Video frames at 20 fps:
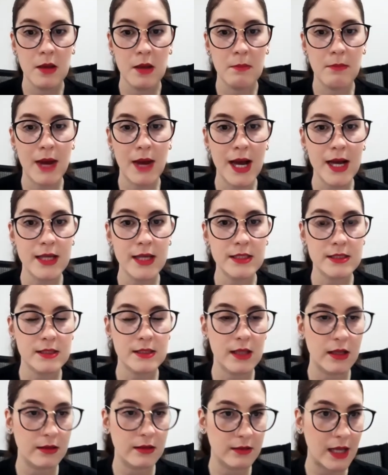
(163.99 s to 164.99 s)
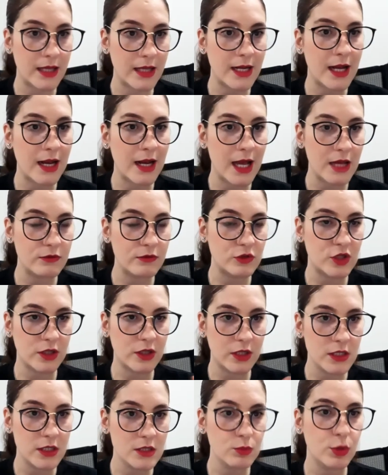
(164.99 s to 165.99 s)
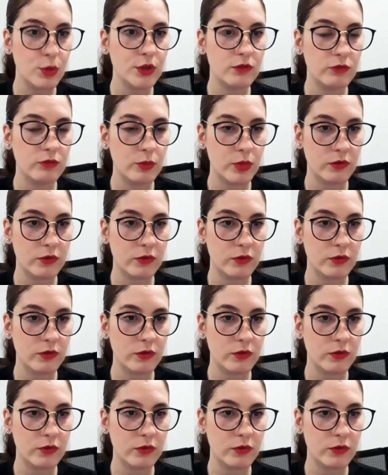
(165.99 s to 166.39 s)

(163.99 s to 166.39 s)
Mas é, tá na live, já tá disponível